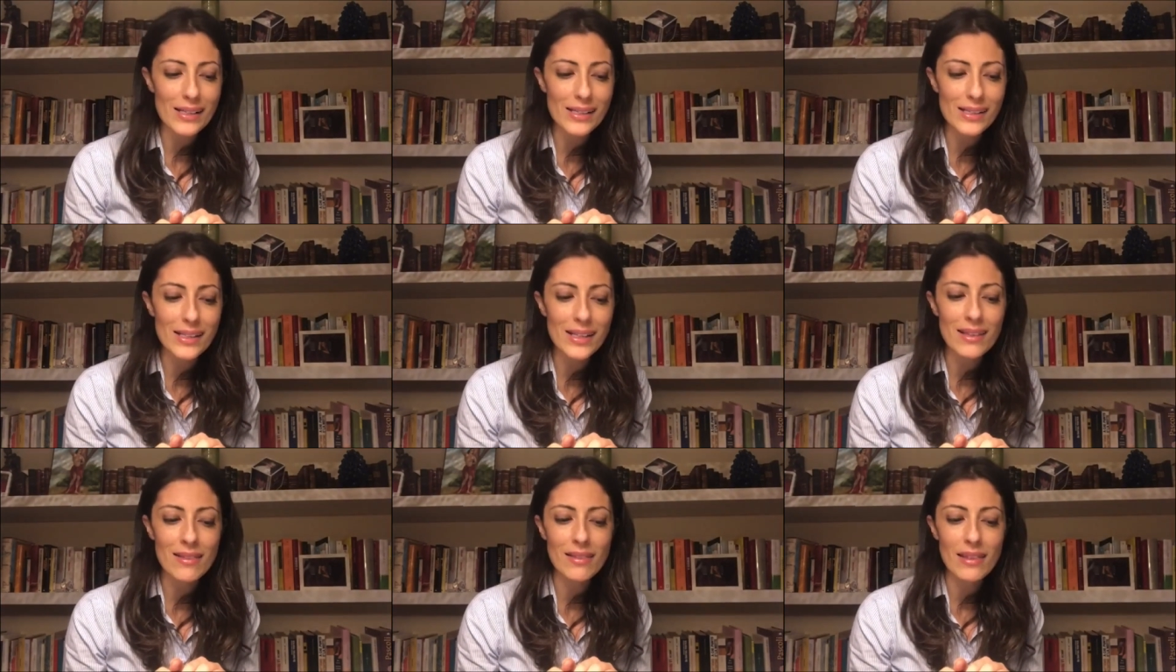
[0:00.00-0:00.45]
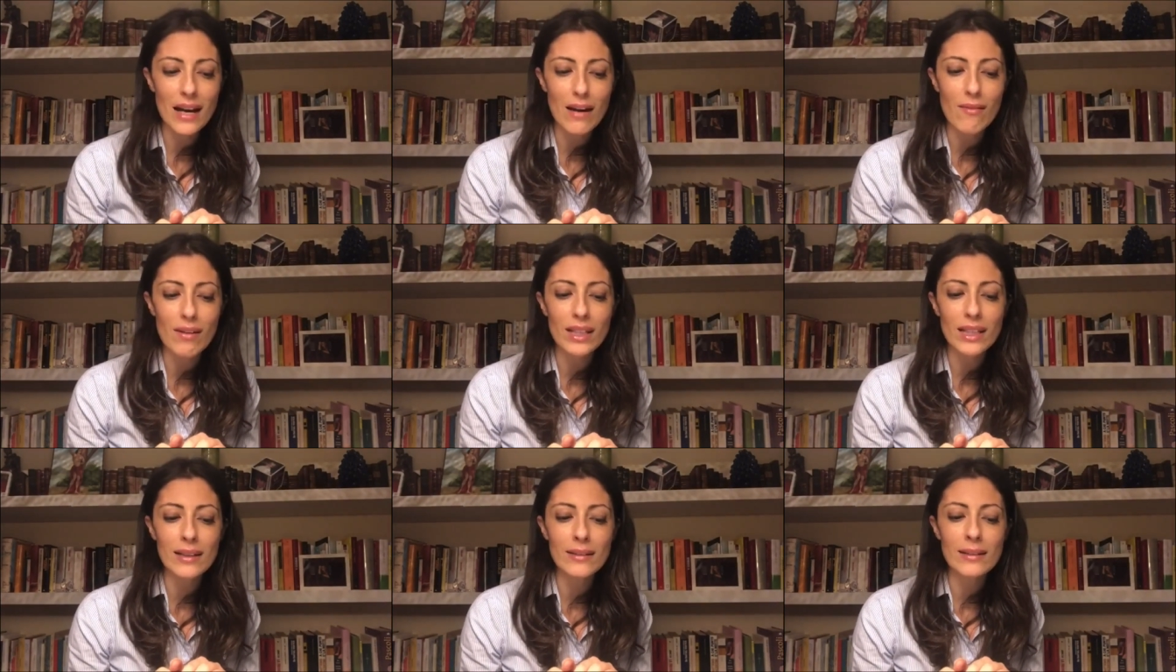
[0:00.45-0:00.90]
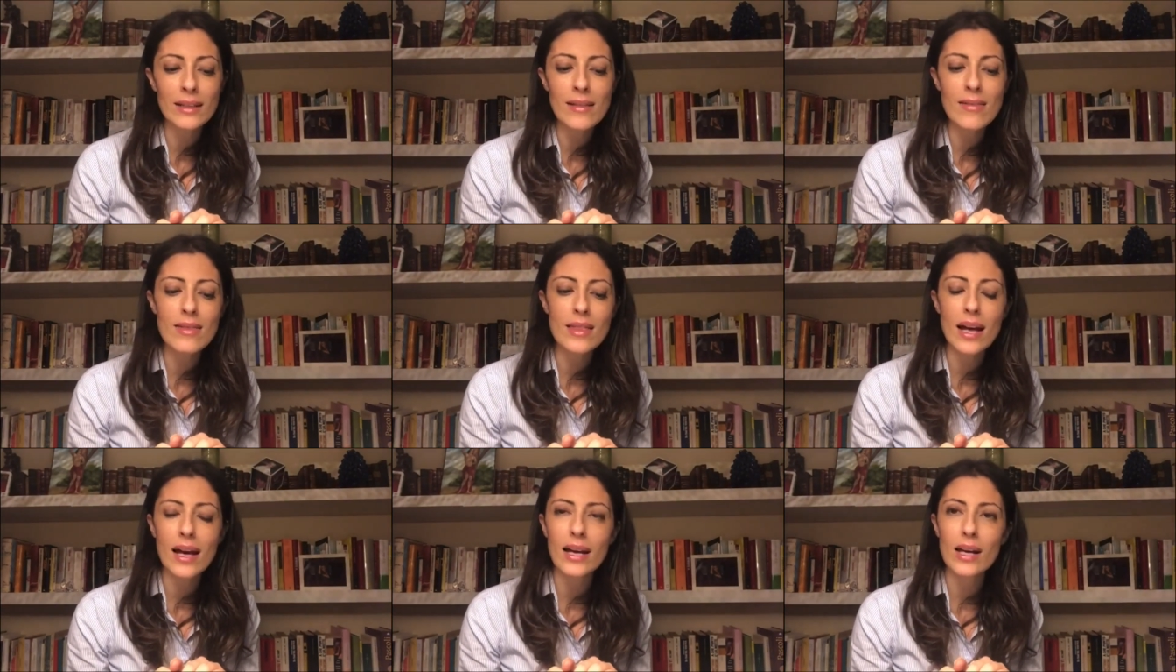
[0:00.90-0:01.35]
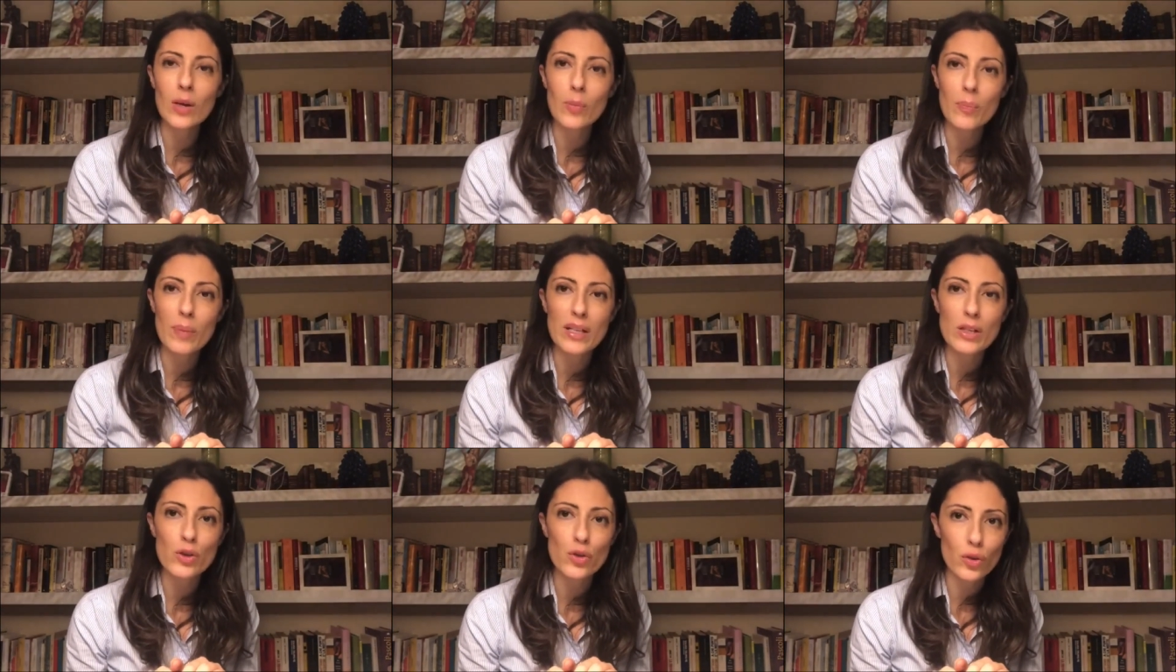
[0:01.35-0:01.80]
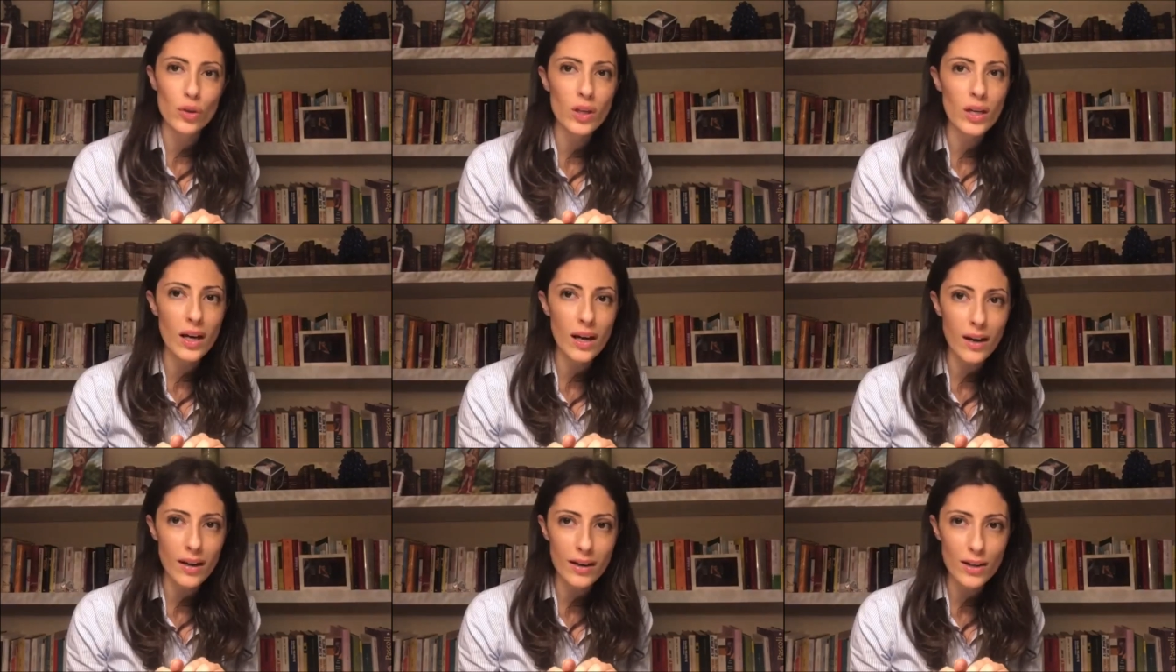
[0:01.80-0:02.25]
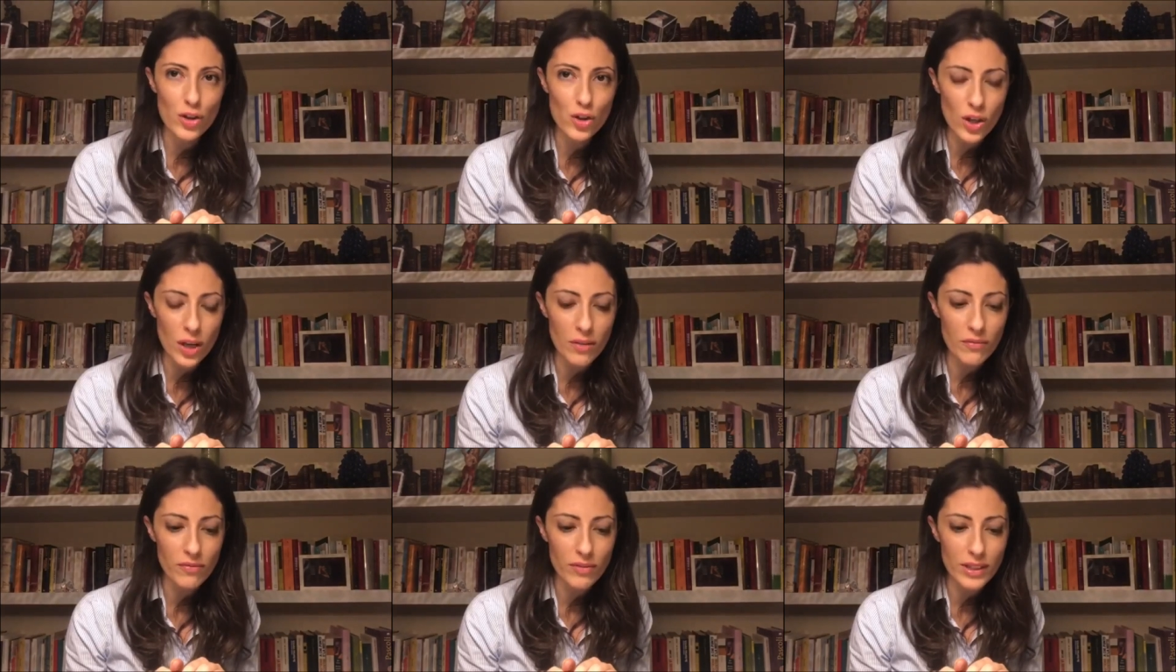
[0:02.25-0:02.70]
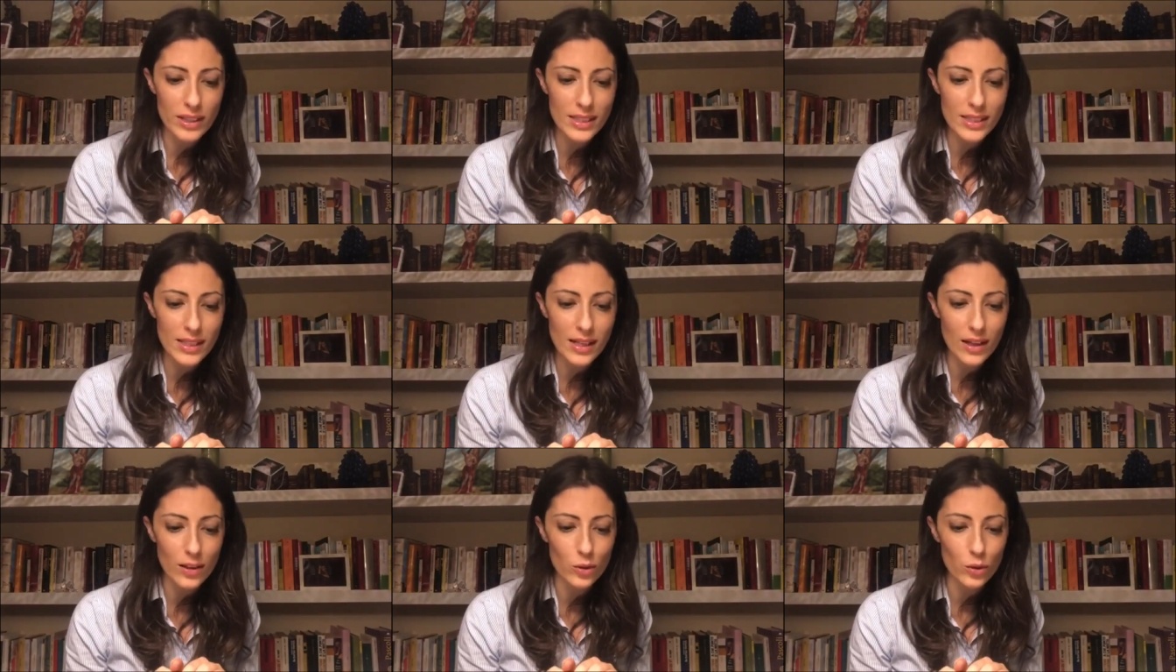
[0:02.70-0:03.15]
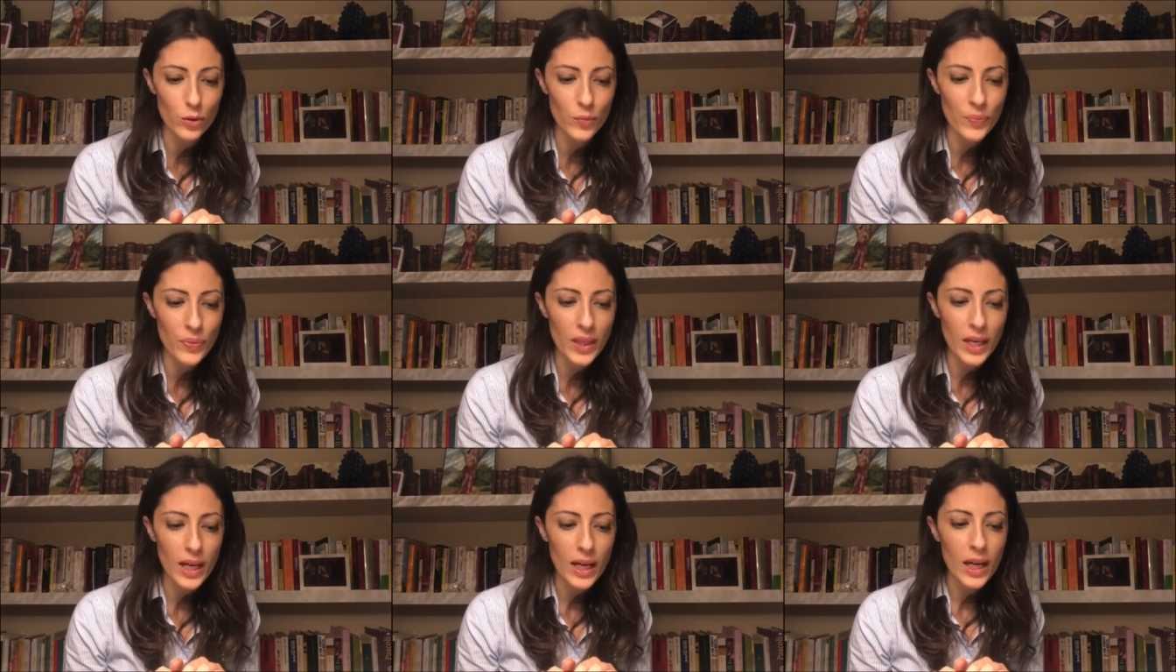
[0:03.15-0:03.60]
stentava ad addentare il pezzo di carne già infilzato.